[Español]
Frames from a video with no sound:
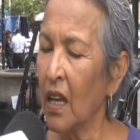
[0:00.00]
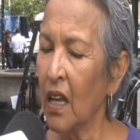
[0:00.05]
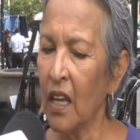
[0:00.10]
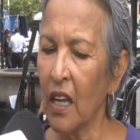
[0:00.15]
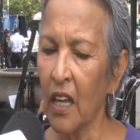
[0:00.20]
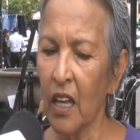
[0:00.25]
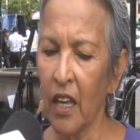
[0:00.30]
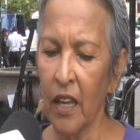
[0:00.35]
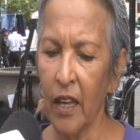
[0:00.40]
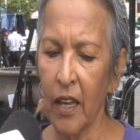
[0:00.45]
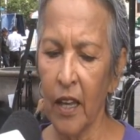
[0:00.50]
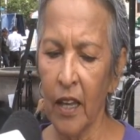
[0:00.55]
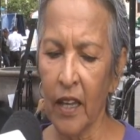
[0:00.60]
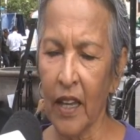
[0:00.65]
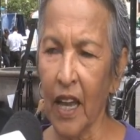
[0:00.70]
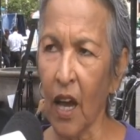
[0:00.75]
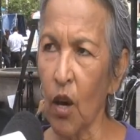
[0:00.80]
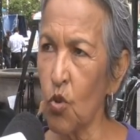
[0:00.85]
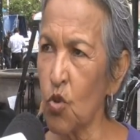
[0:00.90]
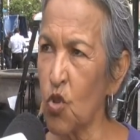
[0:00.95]
eh,
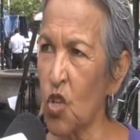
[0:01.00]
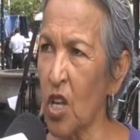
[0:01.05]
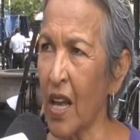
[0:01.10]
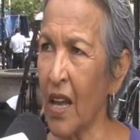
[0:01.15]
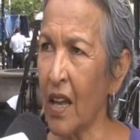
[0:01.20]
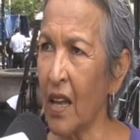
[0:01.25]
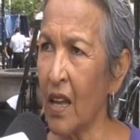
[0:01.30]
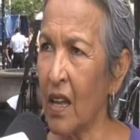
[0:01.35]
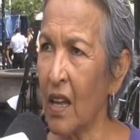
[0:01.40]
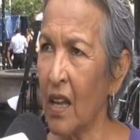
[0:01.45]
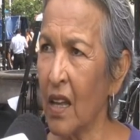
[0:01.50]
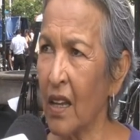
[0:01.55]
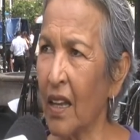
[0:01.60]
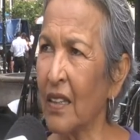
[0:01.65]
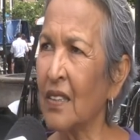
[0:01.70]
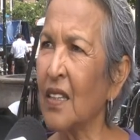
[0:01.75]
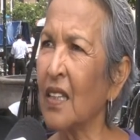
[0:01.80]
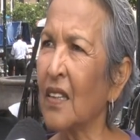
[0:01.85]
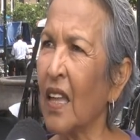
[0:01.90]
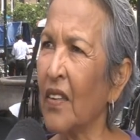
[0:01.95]
causa que
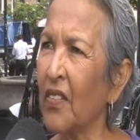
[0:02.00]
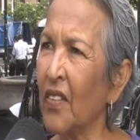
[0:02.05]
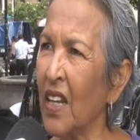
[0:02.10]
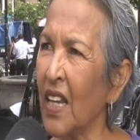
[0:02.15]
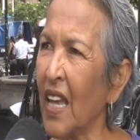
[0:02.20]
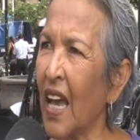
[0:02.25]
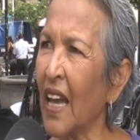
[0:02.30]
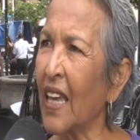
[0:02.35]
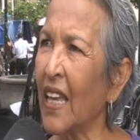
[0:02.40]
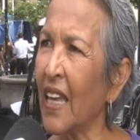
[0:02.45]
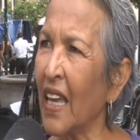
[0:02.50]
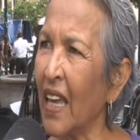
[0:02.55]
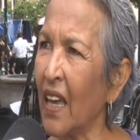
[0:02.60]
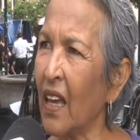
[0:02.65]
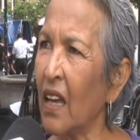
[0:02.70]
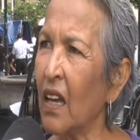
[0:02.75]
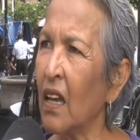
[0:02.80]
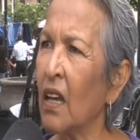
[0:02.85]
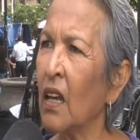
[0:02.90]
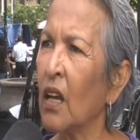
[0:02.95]
se tendría que
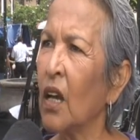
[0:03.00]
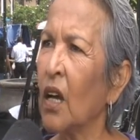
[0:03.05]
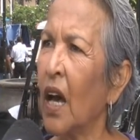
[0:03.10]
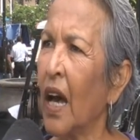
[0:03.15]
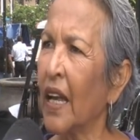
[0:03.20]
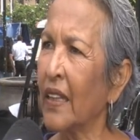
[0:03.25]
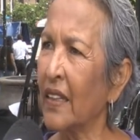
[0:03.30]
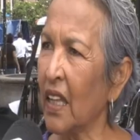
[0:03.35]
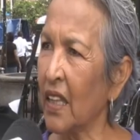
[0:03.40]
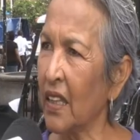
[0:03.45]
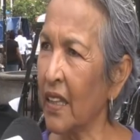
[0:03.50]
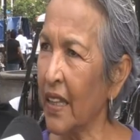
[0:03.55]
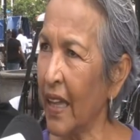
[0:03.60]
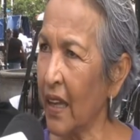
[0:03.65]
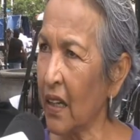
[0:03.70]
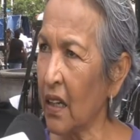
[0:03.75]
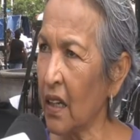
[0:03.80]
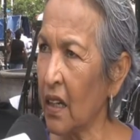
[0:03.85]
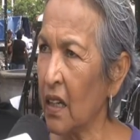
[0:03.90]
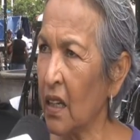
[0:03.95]
atender